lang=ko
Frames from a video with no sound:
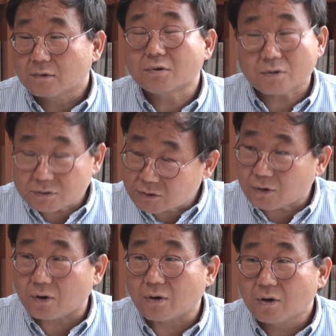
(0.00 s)

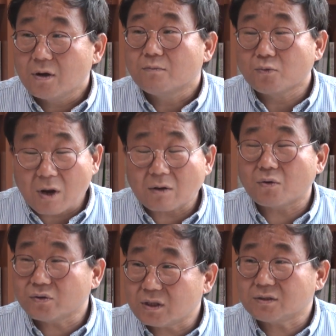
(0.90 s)
그렇죠. 문화
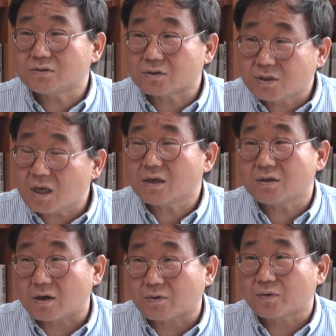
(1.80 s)
콘텐츠
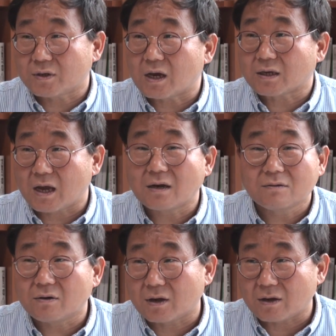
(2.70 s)
기획이라고
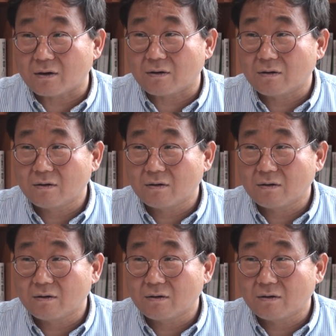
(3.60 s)
이야기한 거예요.